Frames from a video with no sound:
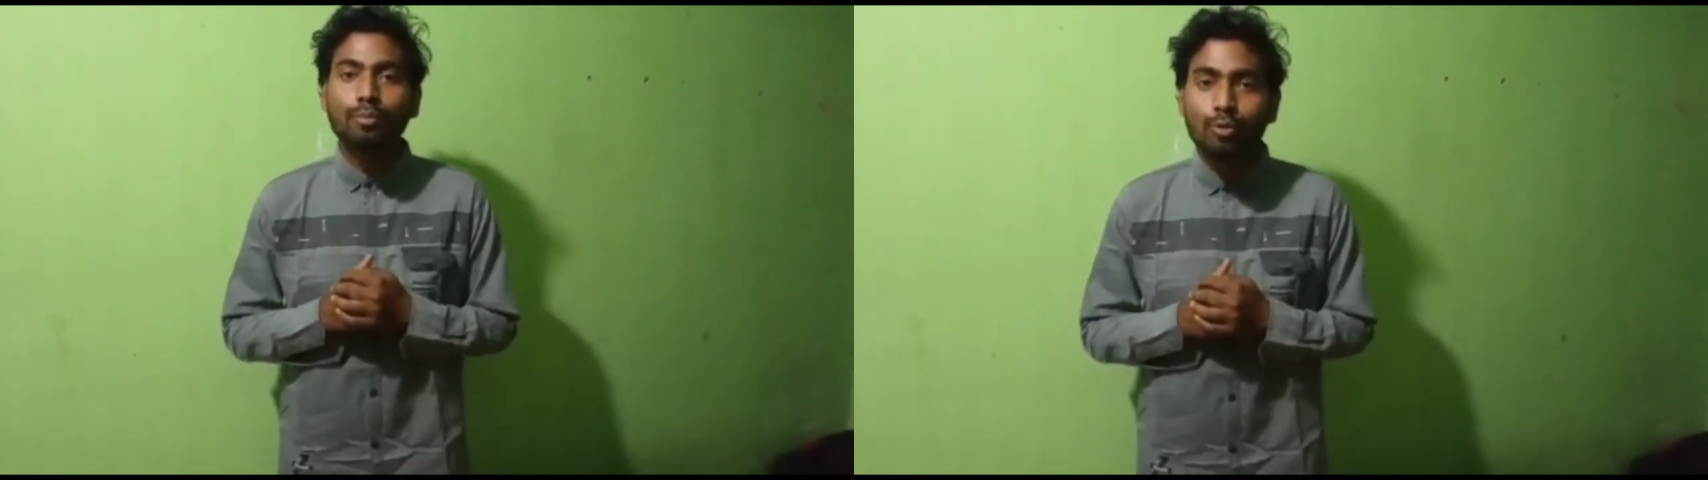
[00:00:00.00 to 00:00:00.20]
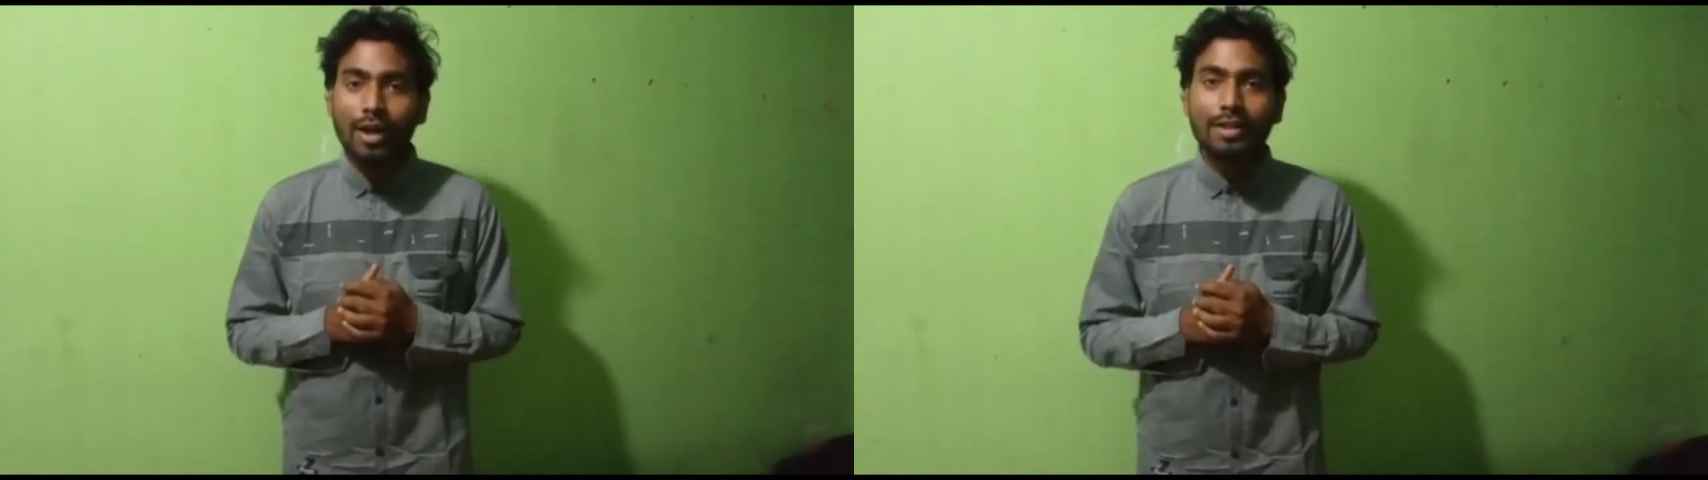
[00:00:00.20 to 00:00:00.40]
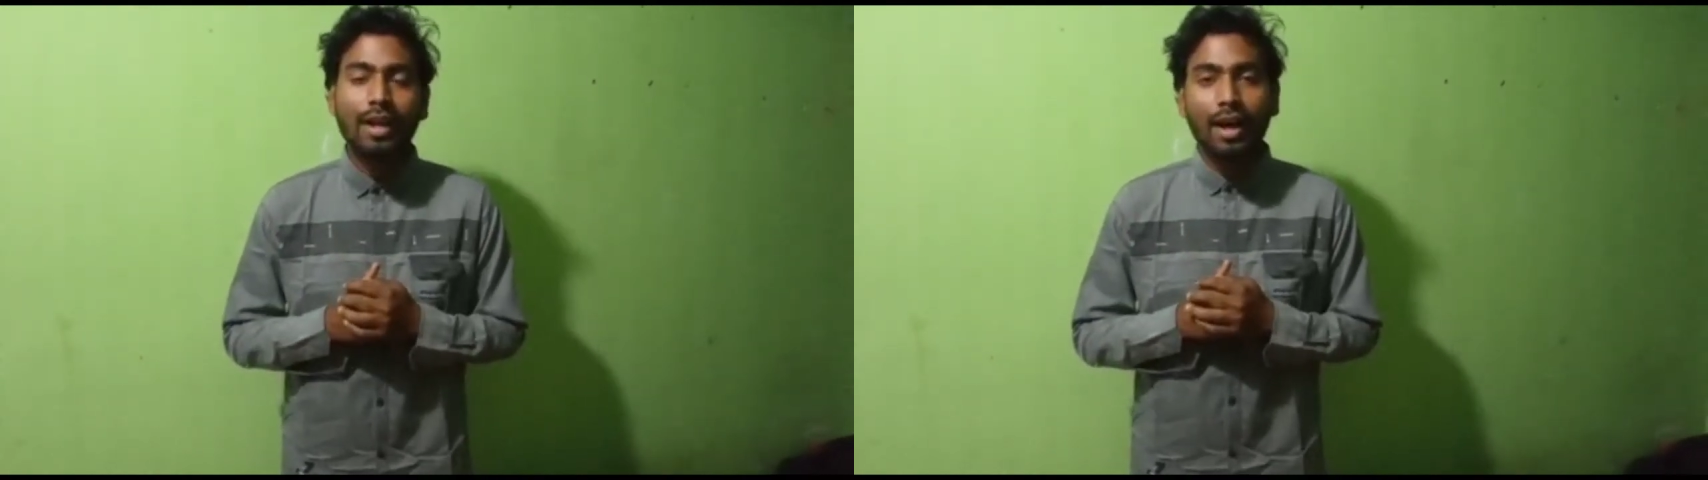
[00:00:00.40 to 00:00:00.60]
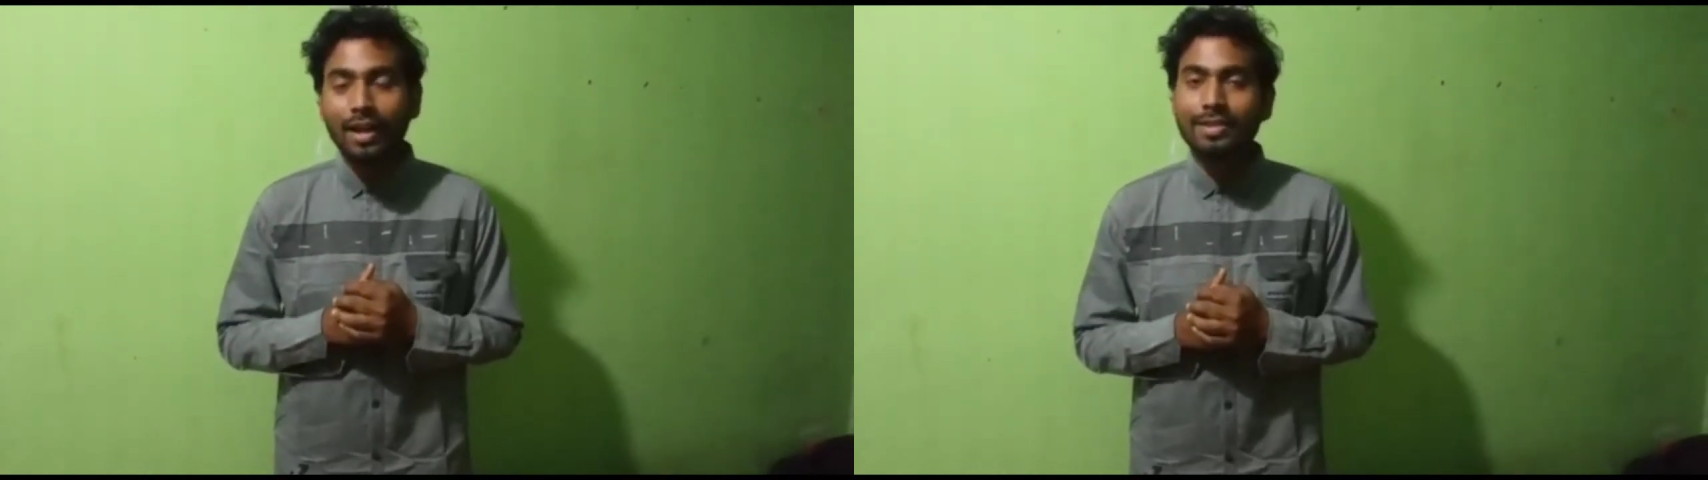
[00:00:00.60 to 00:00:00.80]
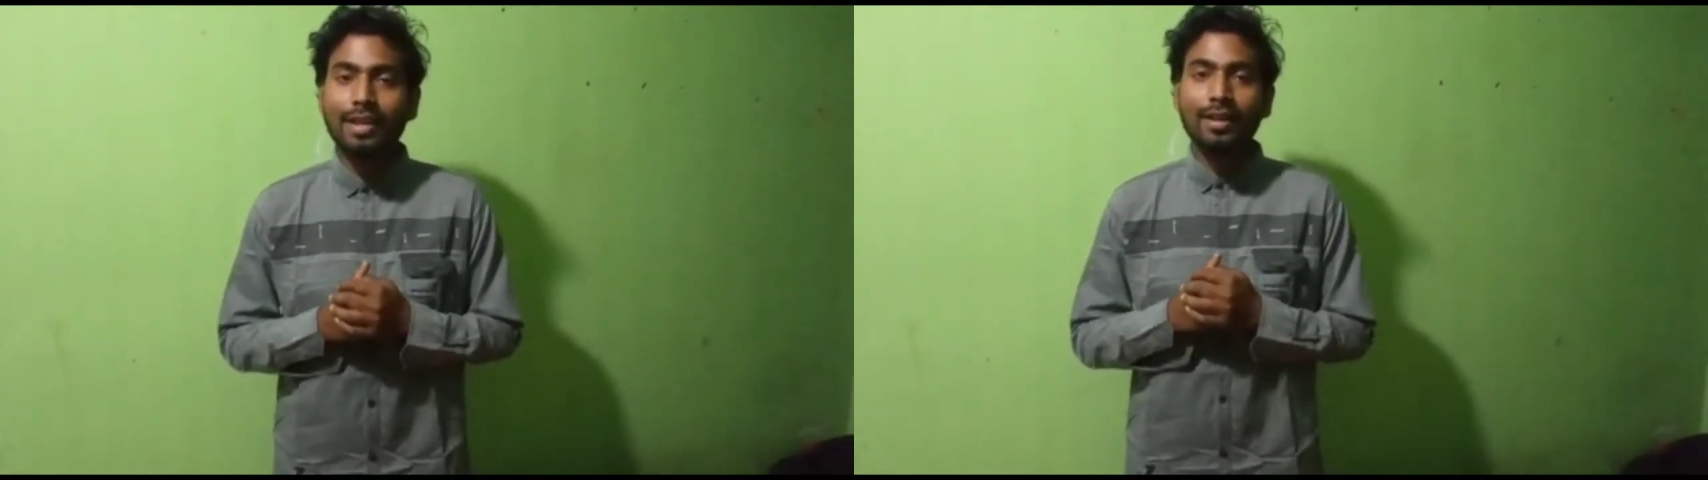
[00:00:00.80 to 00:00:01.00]
মুরাদ
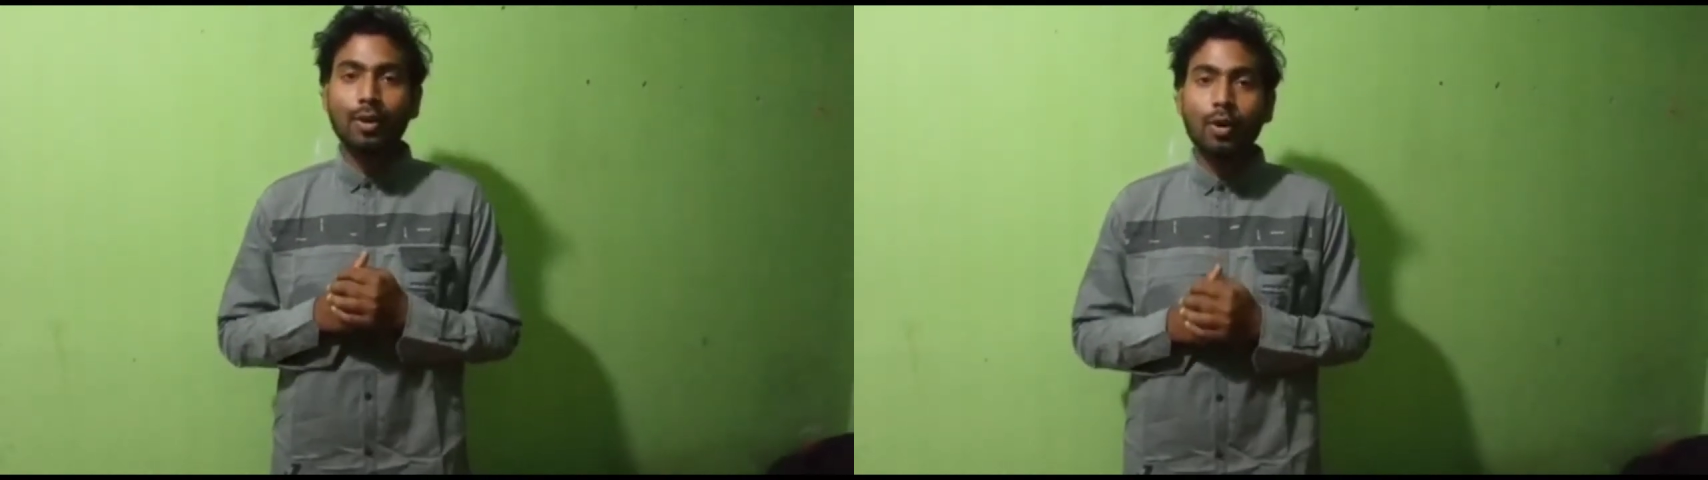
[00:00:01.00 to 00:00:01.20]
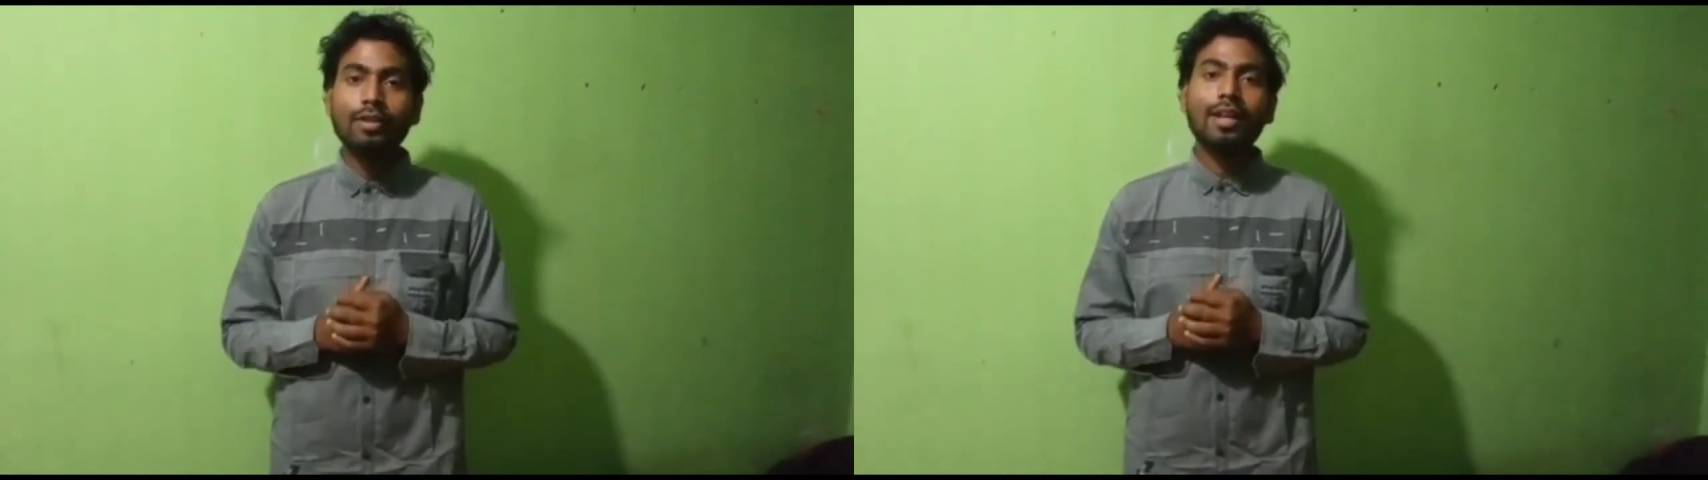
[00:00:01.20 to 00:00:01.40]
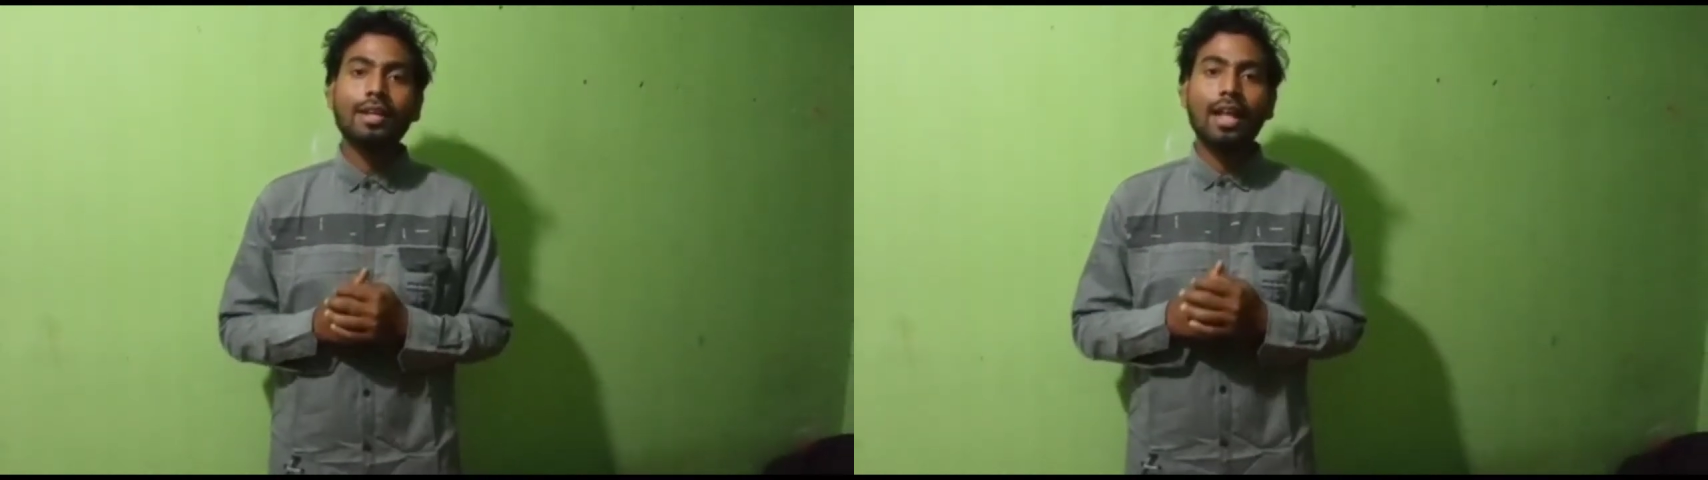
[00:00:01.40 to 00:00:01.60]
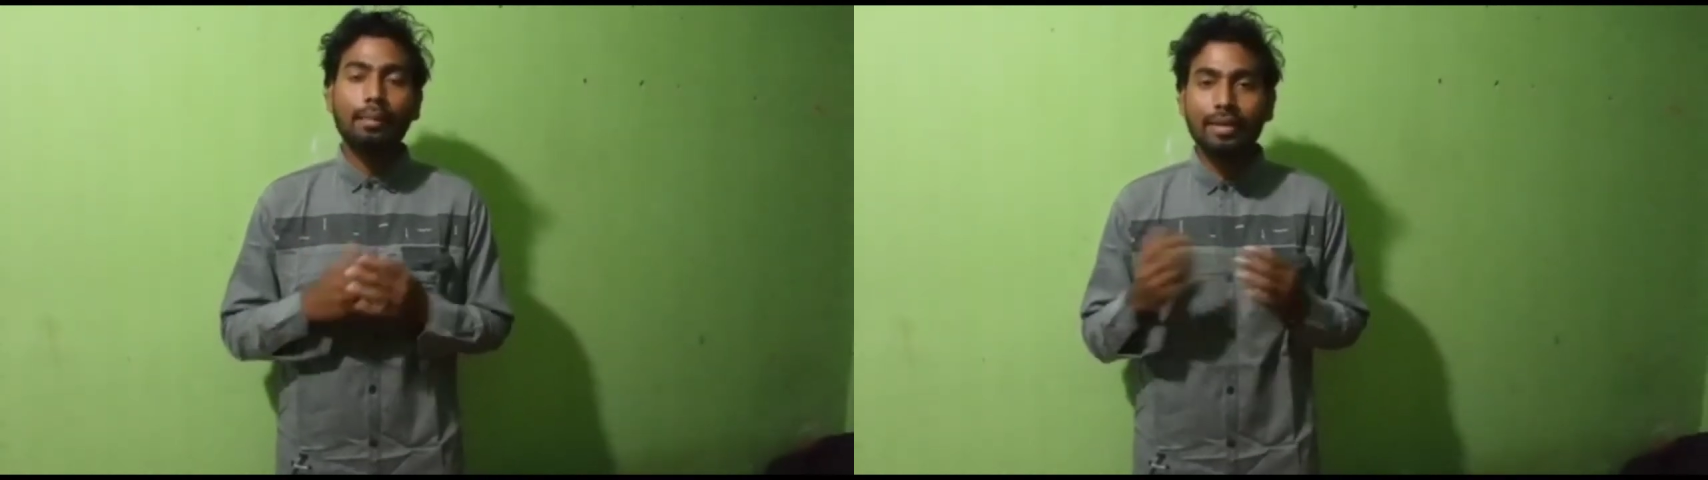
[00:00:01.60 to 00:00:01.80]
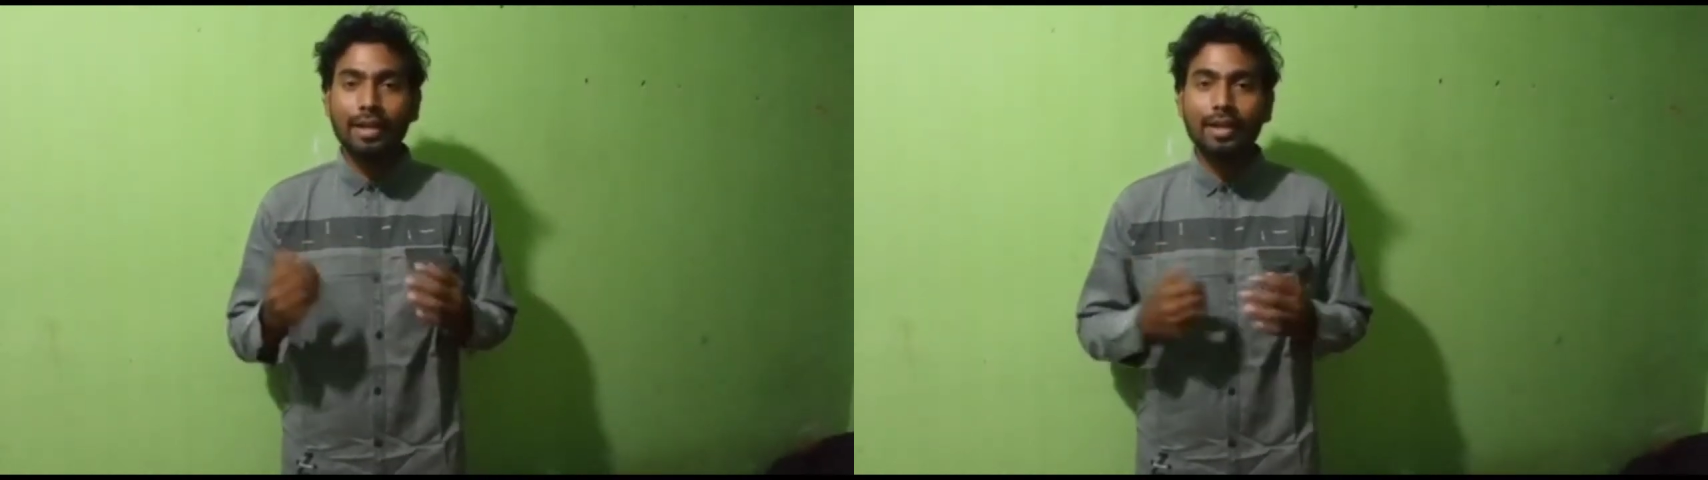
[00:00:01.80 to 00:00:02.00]
হাসান অর্থাৎ
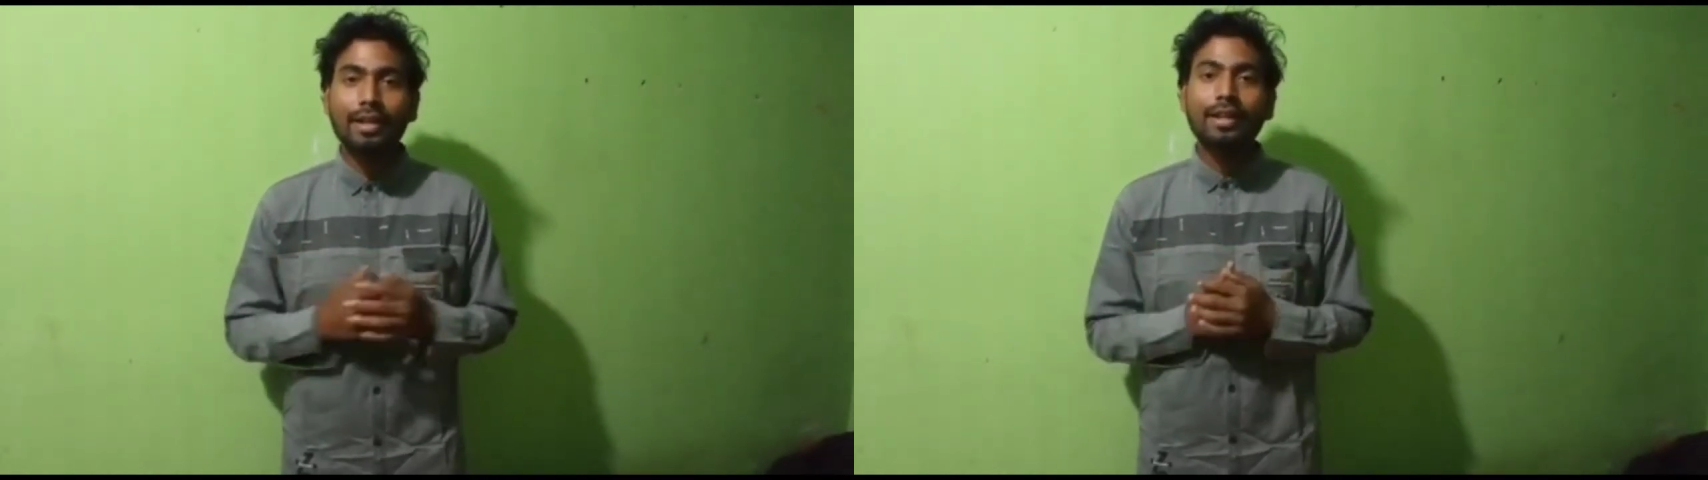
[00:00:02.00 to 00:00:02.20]
আমাদের